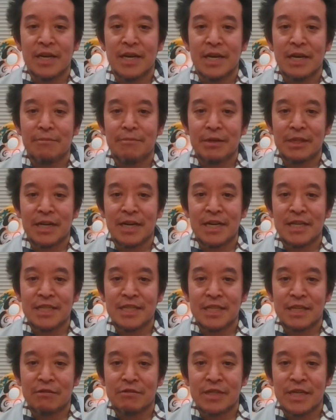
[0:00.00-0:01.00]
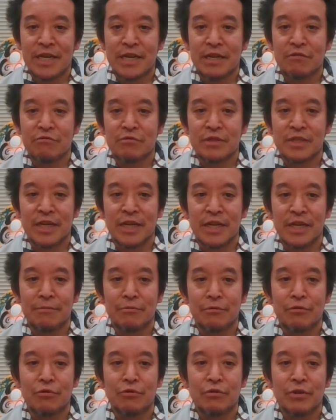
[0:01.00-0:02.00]
えまた明日の最高裁
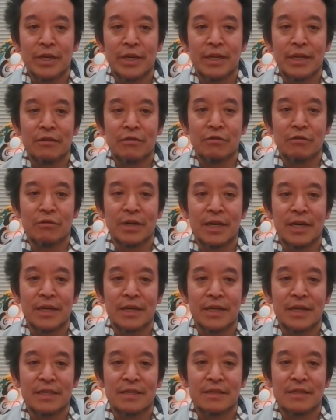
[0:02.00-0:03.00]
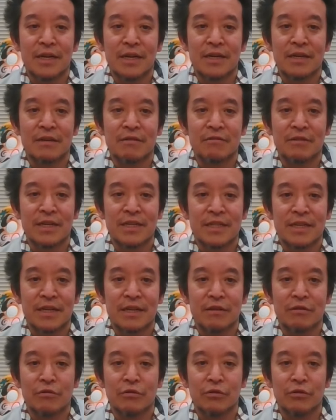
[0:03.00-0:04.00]
でも合憲との判決が下さ
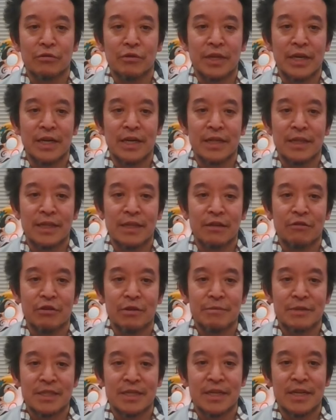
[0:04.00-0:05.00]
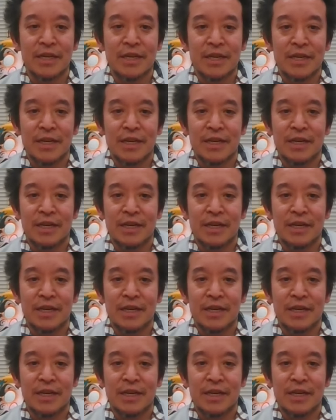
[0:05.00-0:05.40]
れることを願っております。